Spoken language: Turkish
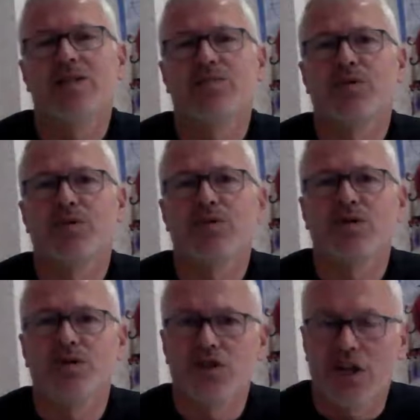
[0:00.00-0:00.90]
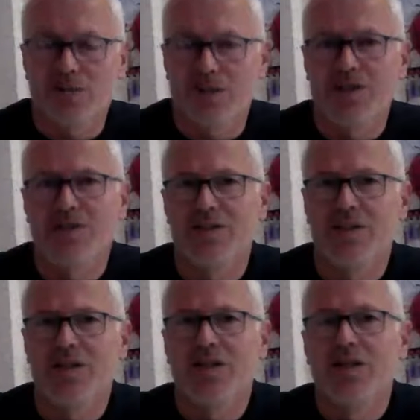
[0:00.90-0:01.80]
Spor
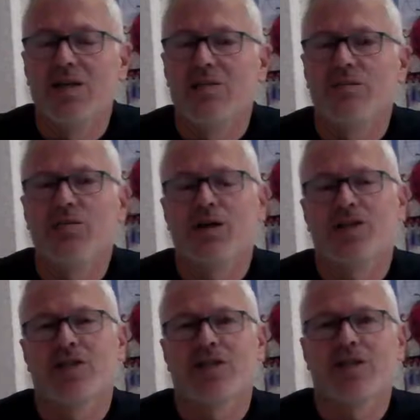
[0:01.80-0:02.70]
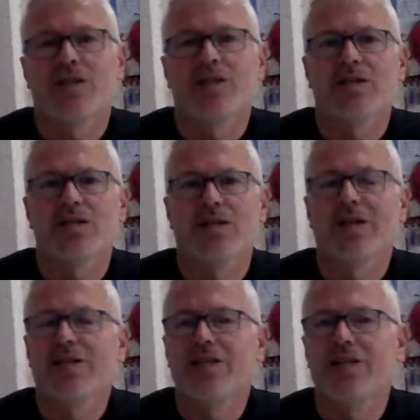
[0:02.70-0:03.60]
camiasına bu maçlarda
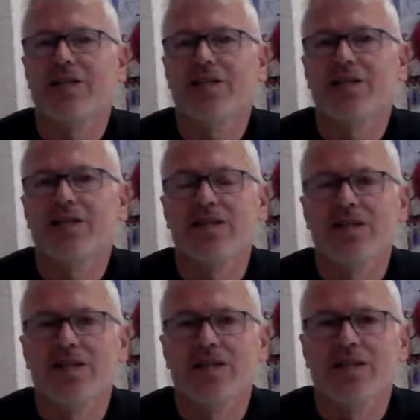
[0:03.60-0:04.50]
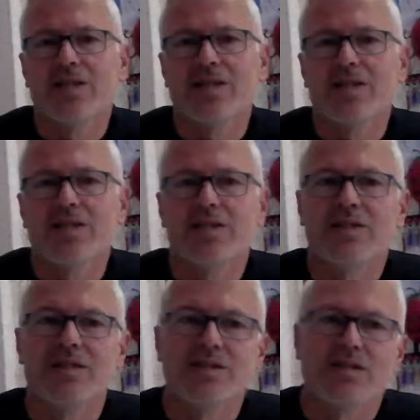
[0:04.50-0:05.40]
kendilerini e,
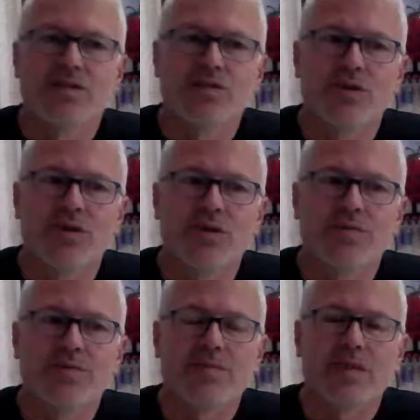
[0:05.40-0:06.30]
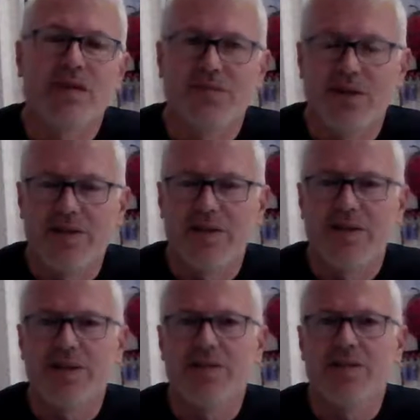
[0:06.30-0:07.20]
nasıl söyleyeyim
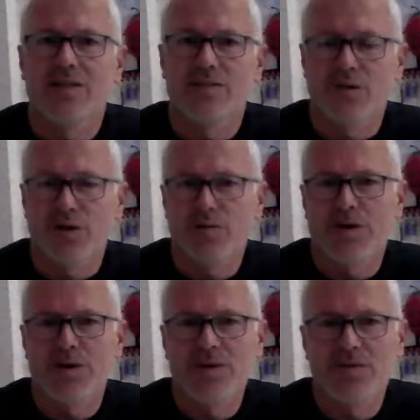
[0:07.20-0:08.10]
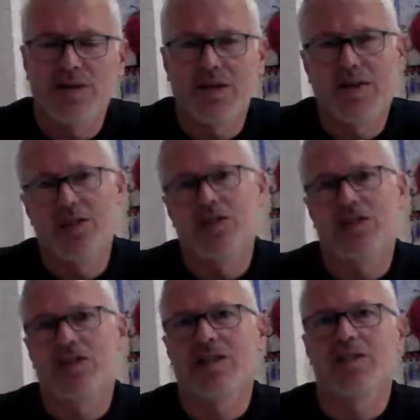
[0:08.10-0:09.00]
efendilik, sportmenlik ve
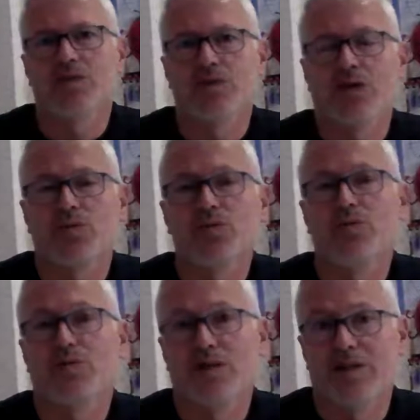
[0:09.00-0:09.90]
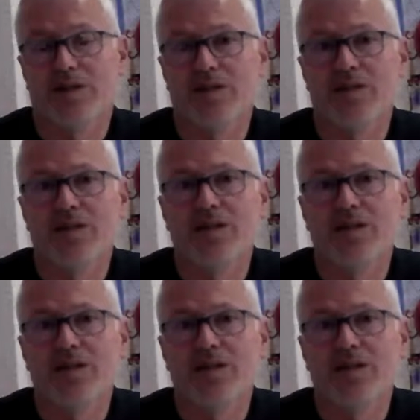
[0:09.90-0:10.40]
kardeşlikten uzak durmamalarını